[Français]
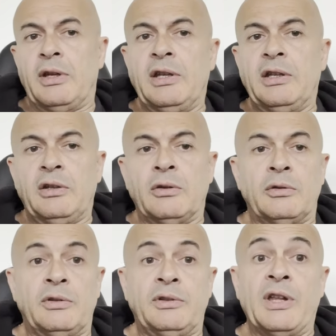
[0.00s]
et
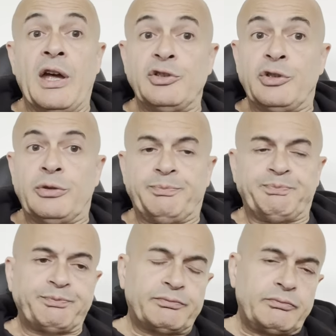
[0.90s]
d'argent
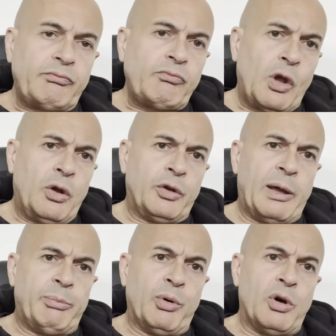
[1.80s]
en
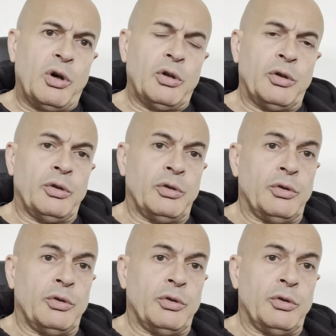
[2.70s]
apport euh,